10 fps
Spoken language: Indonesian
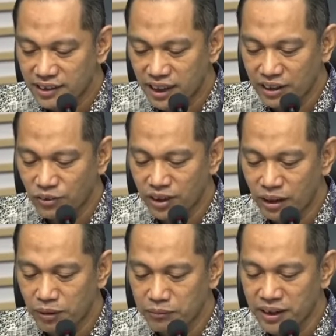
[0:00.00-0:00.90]

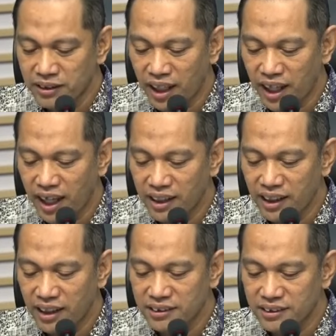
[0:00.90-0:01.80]
selanjutnya meminta
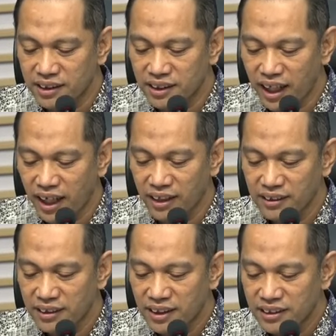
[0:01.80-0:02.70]
agar segera